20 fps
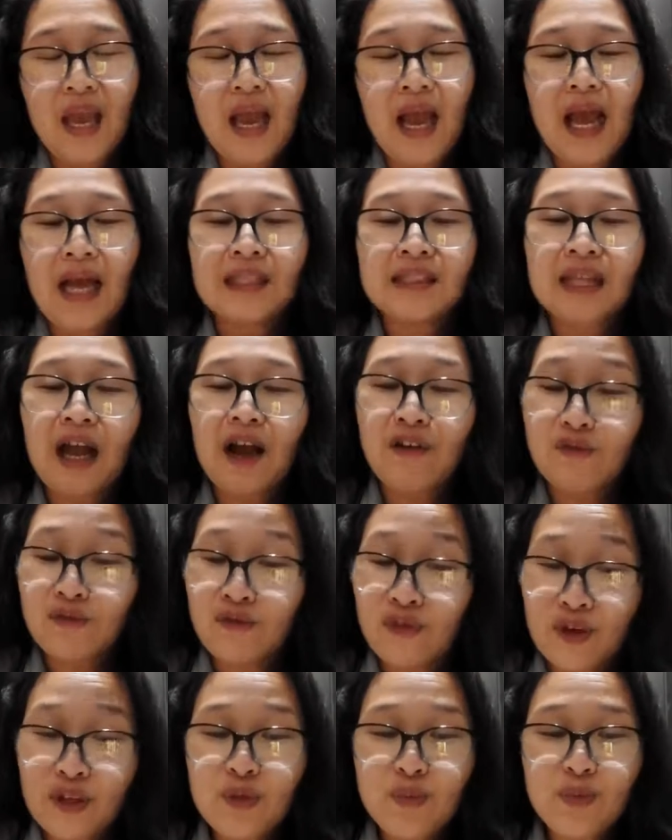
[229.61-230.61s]
At ang
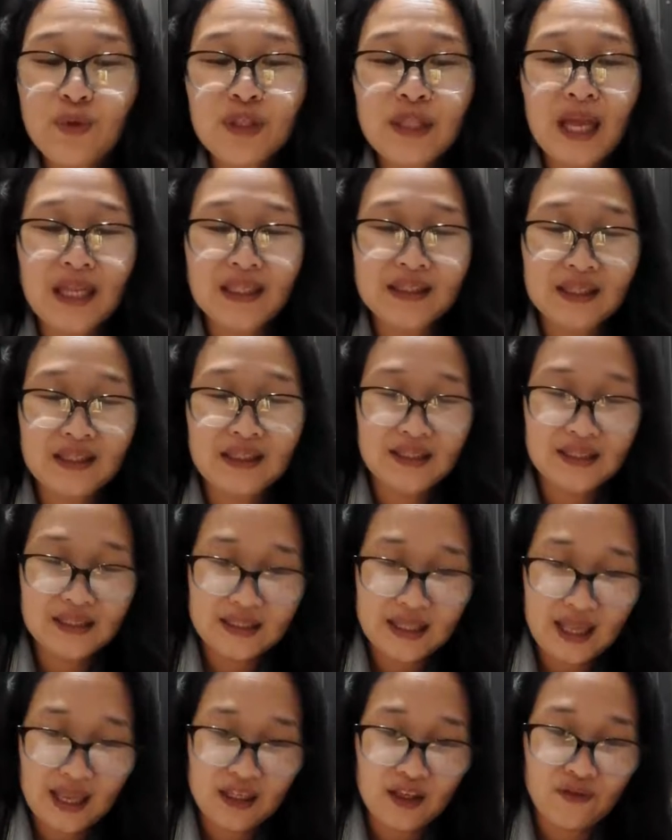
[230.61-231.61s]
verse po natin is
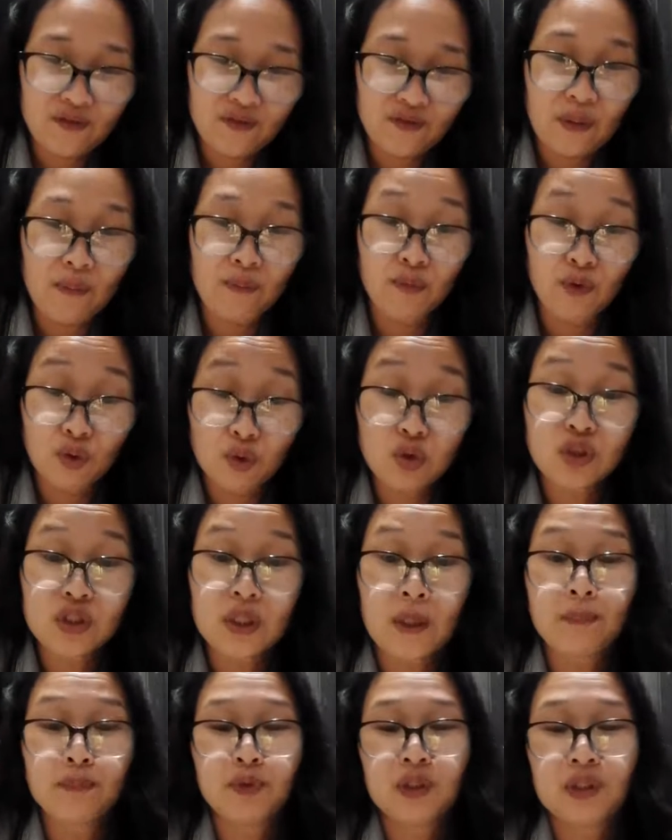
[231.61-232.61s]
taken from Luke
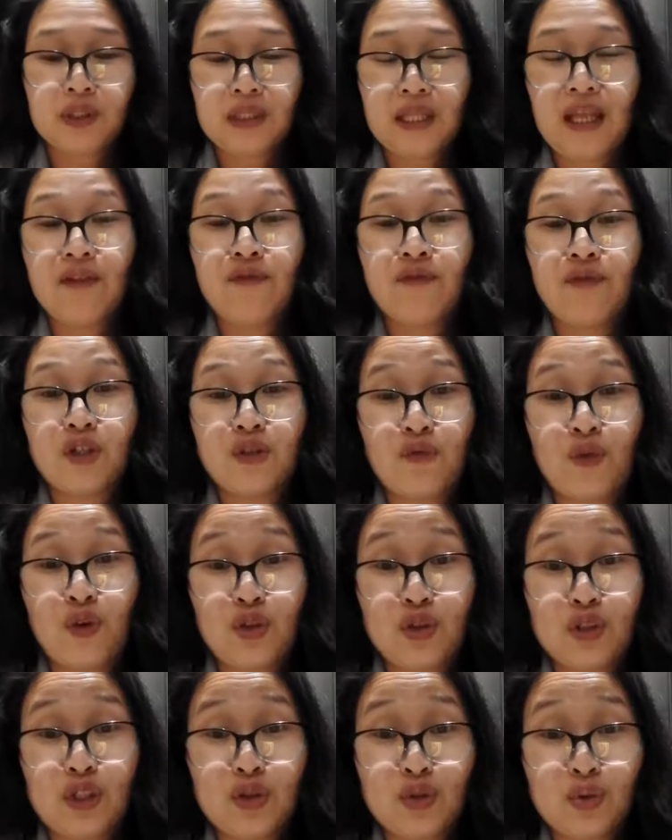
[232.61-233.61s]
chapter 10 verse
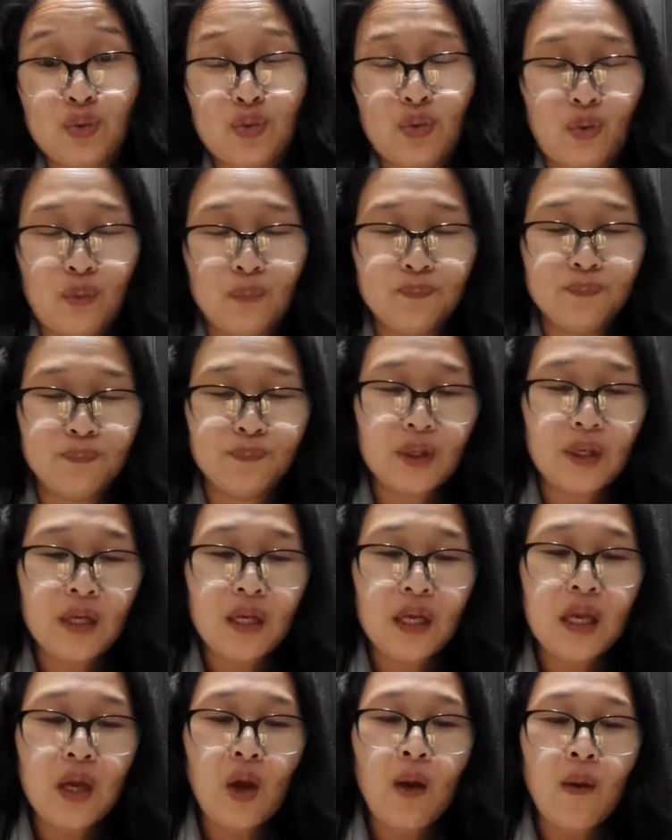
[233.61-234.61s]
42.
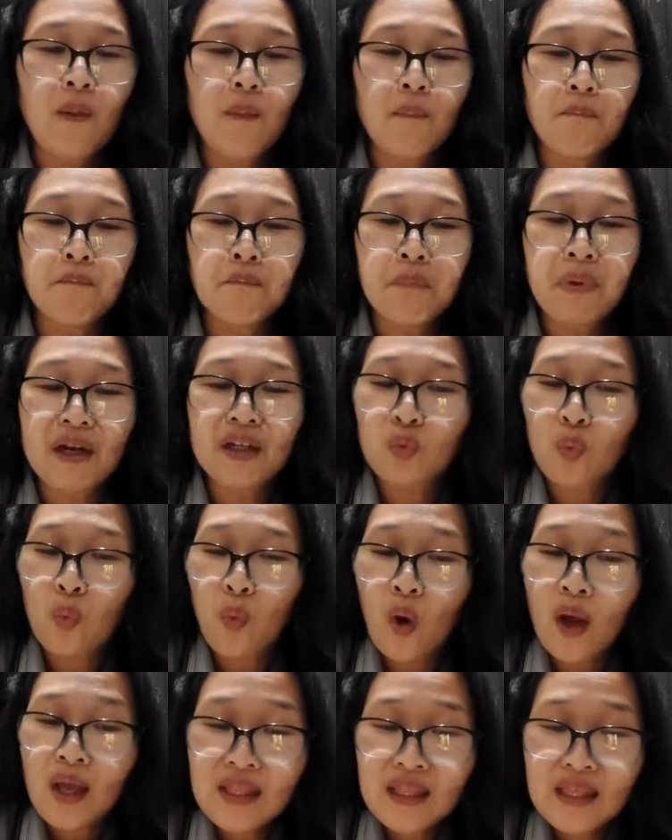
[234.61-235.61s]
But
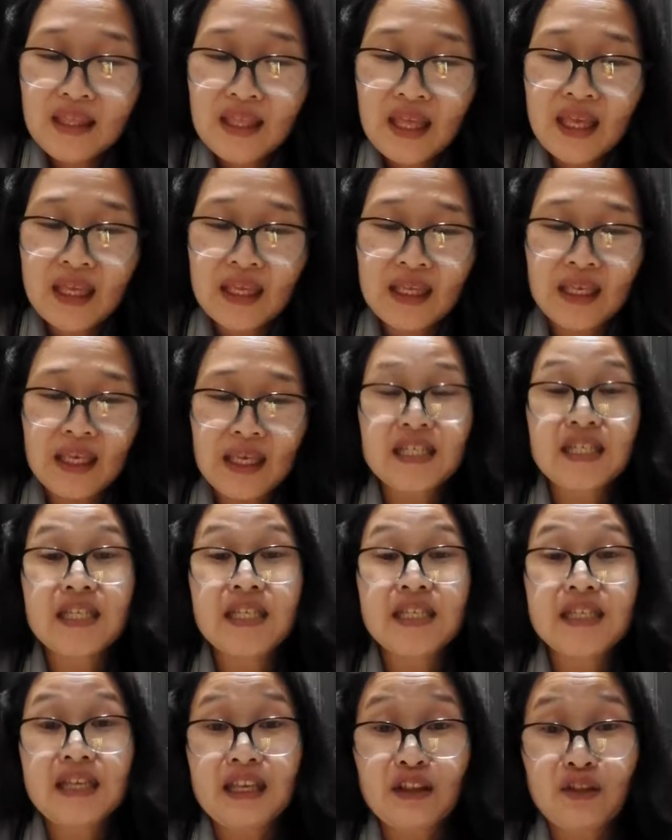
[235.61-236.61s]
one thing
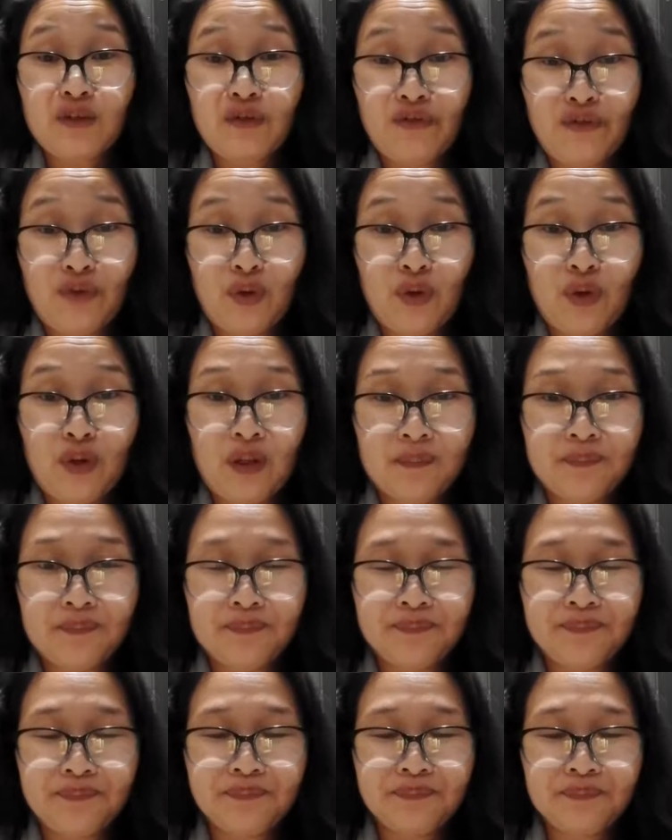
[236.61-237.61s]
is needful,
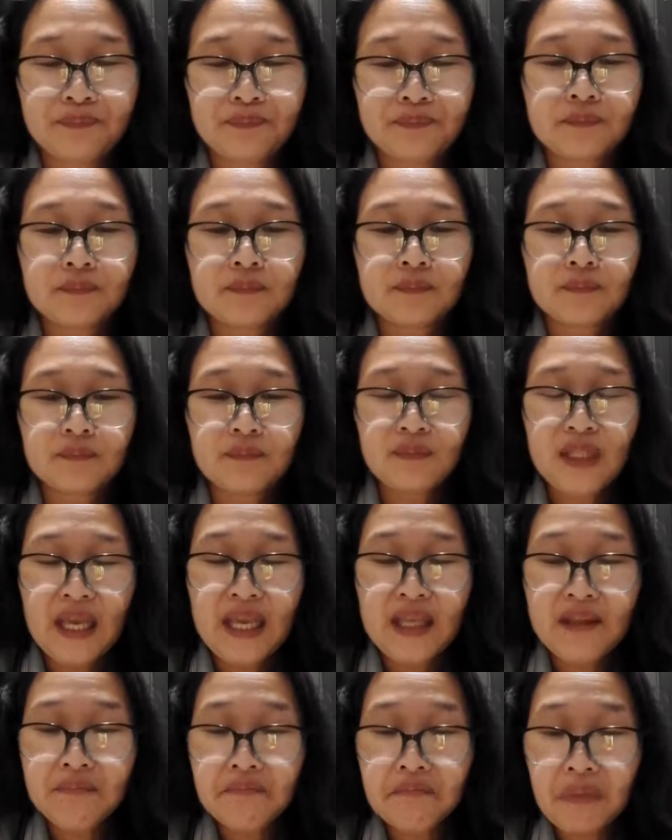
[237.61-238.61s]

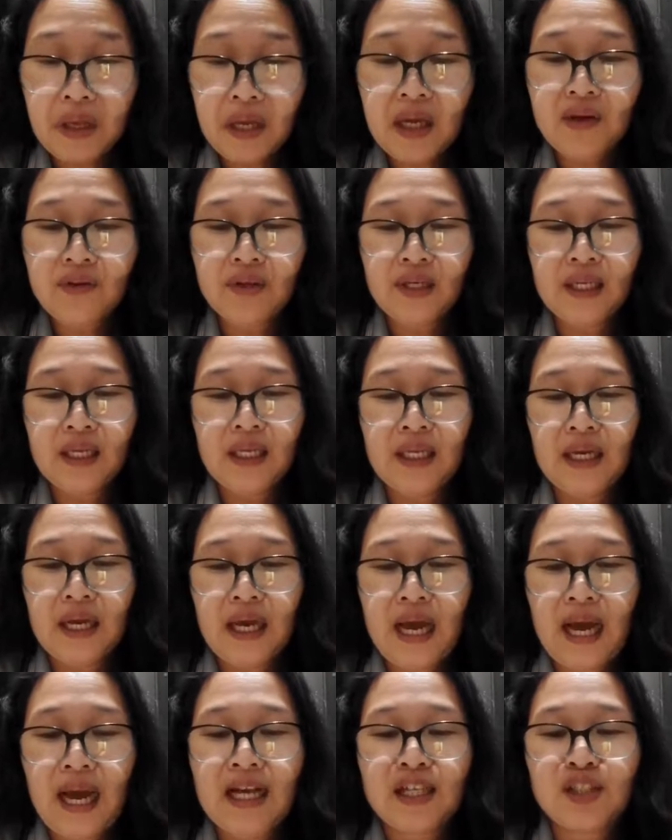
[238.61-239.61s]
and Mary
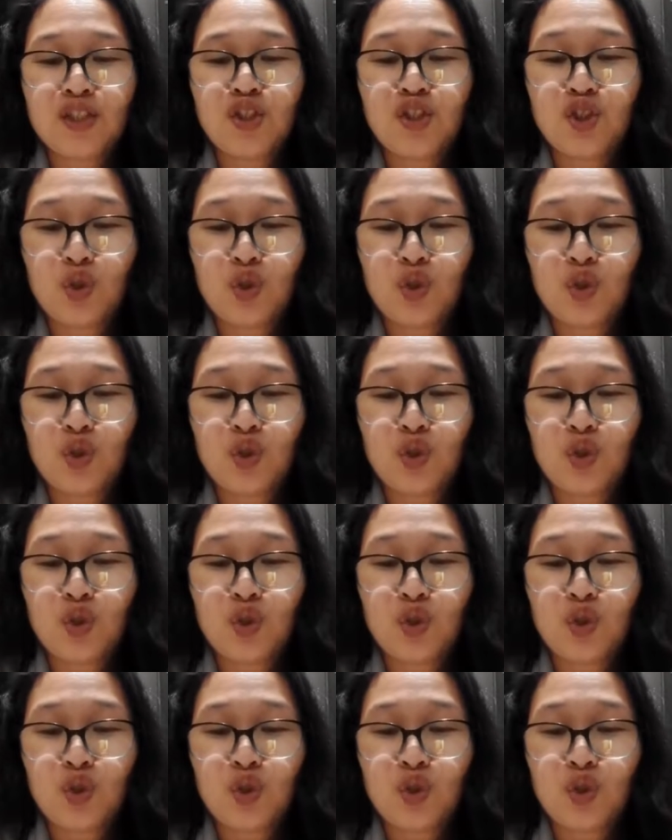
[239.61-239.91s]
has